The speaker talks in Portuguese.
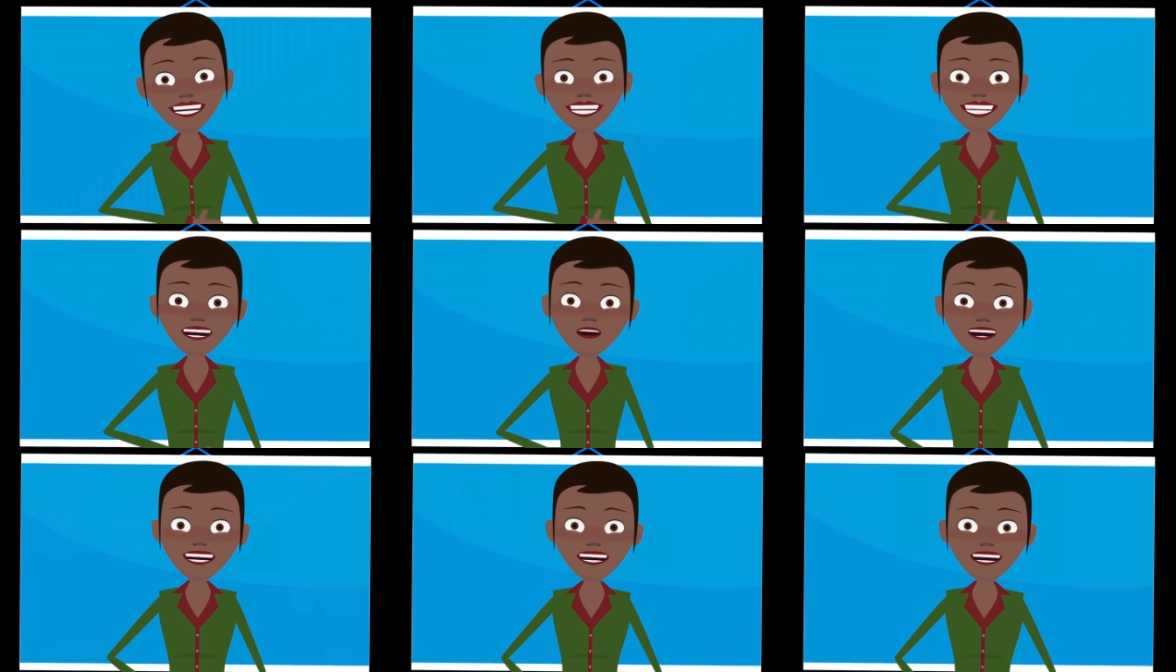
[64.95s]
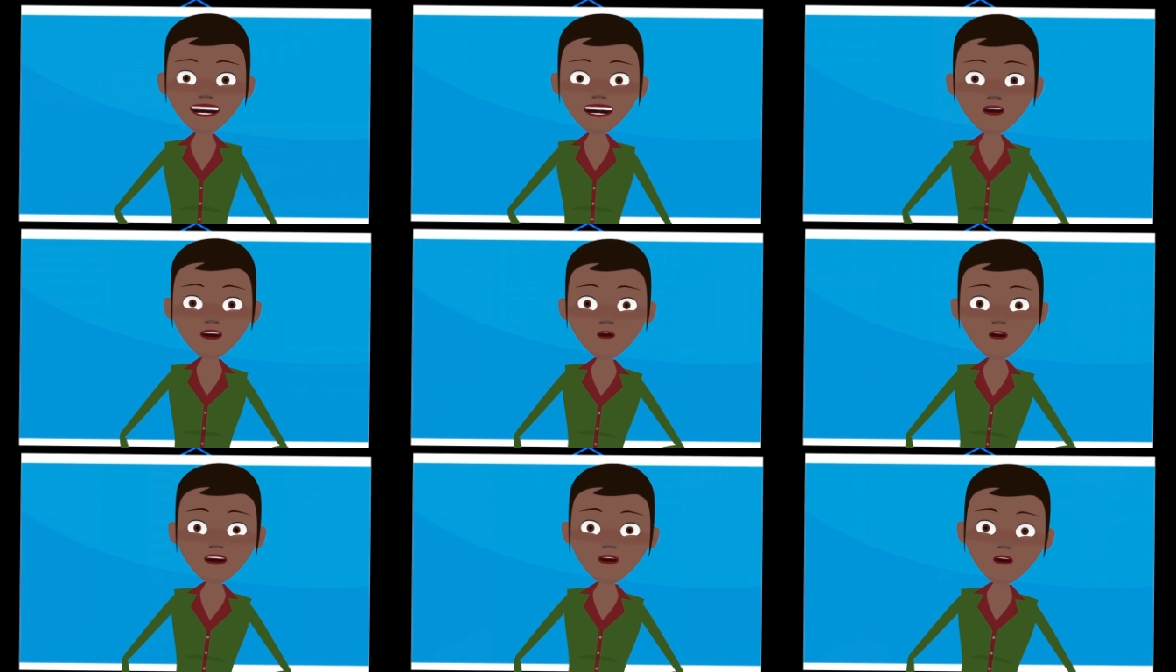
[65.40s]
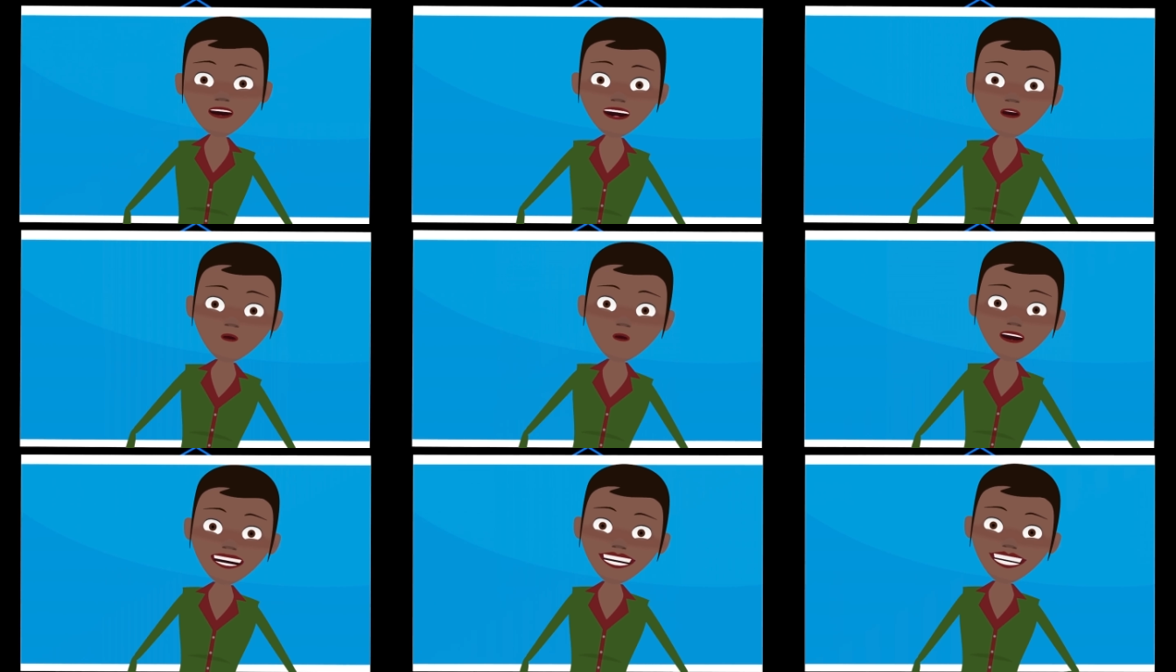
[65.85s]
Então não precisa
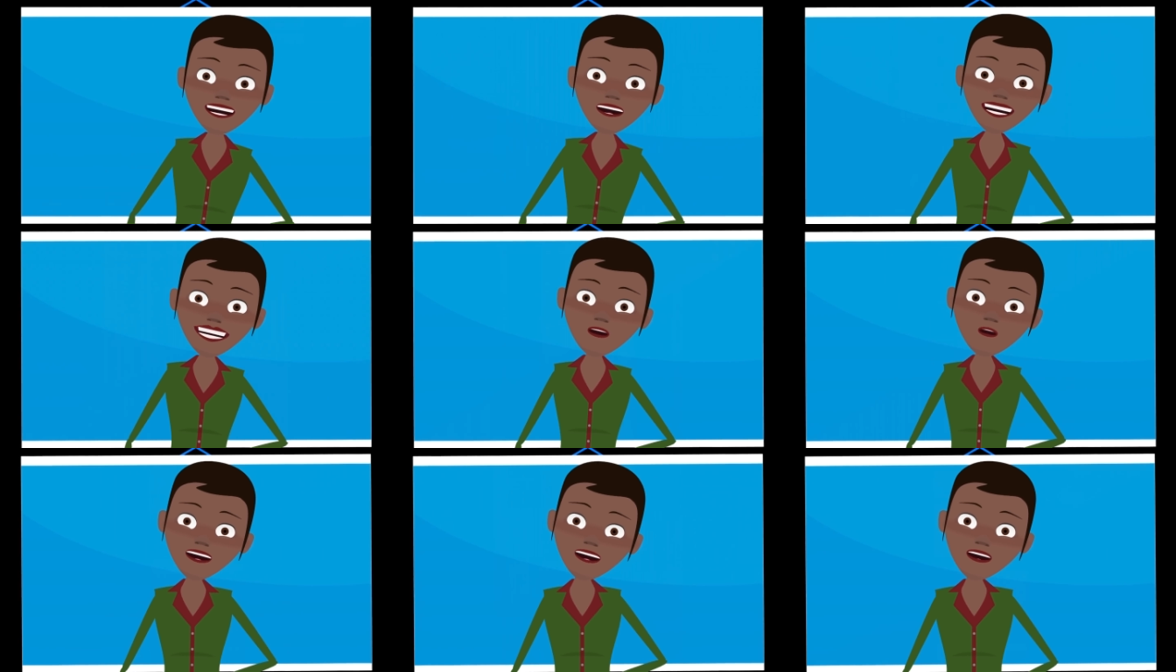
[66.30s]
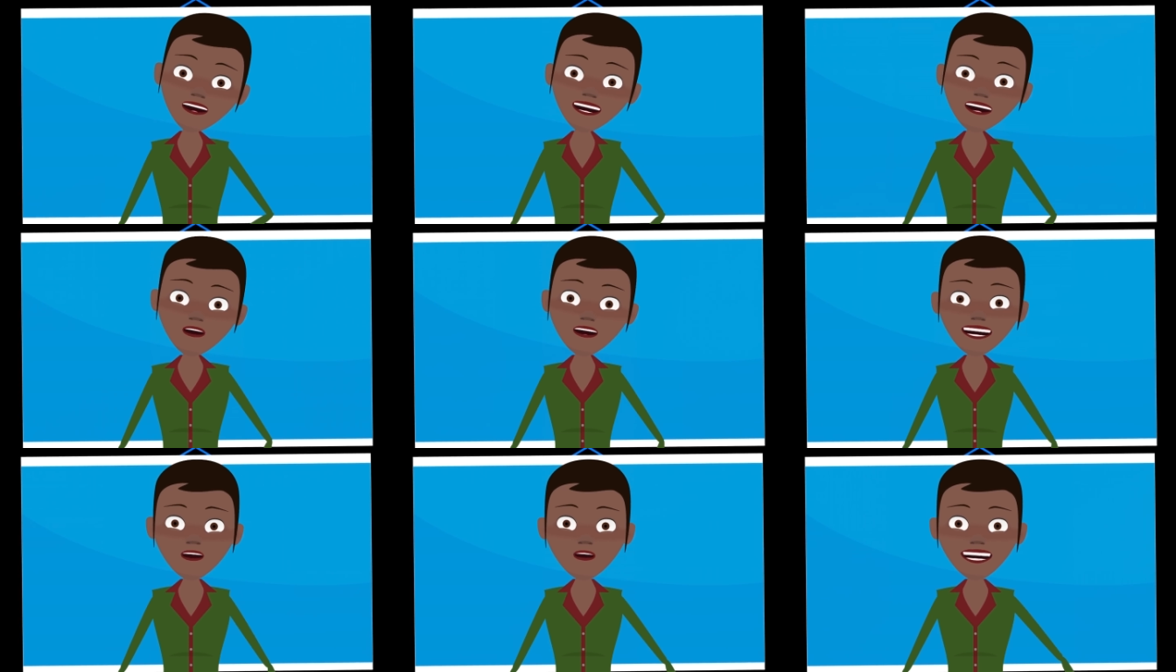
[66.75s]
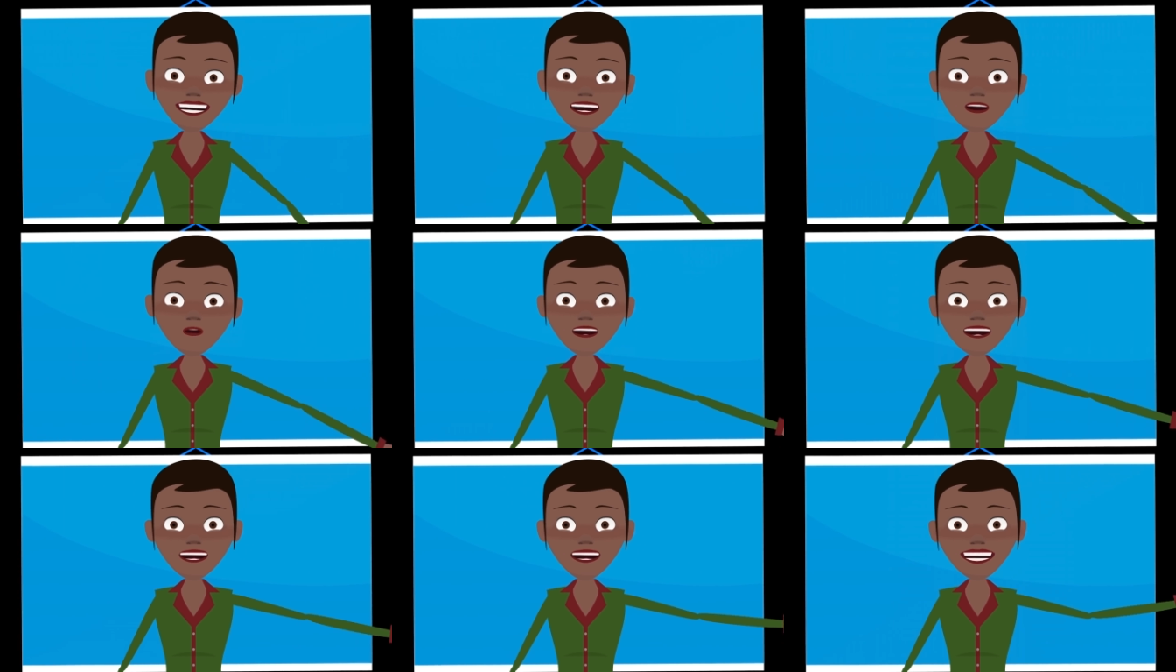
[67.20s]
também do coisa, assim como não
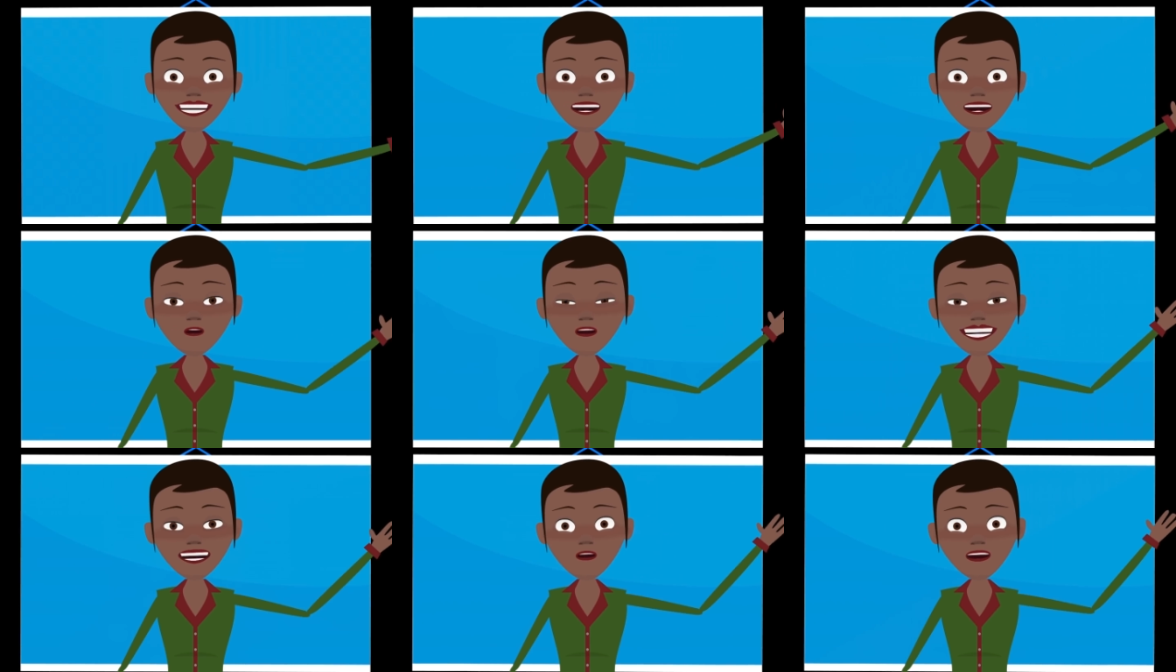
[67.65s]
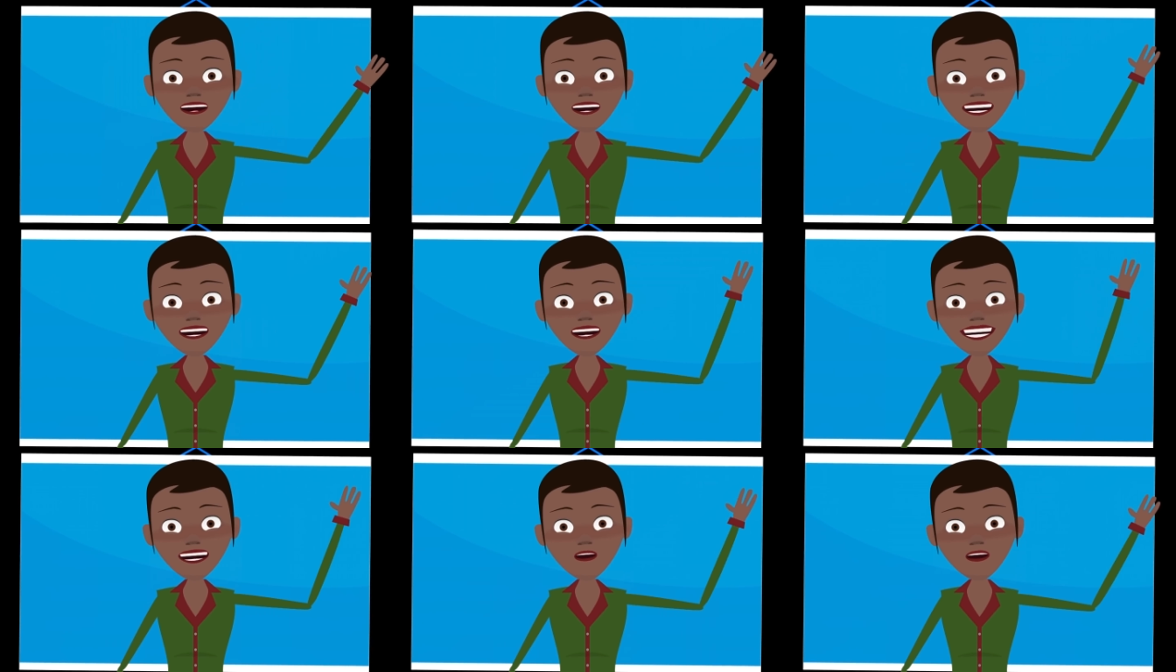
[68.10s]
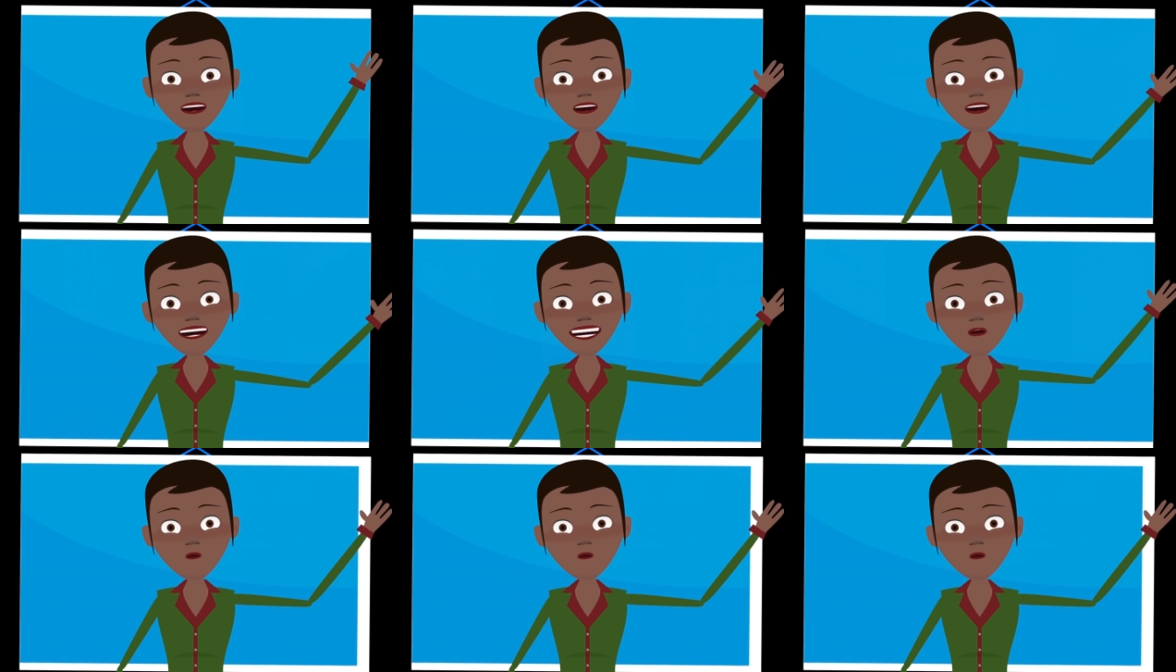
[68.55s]
se precisa do algo.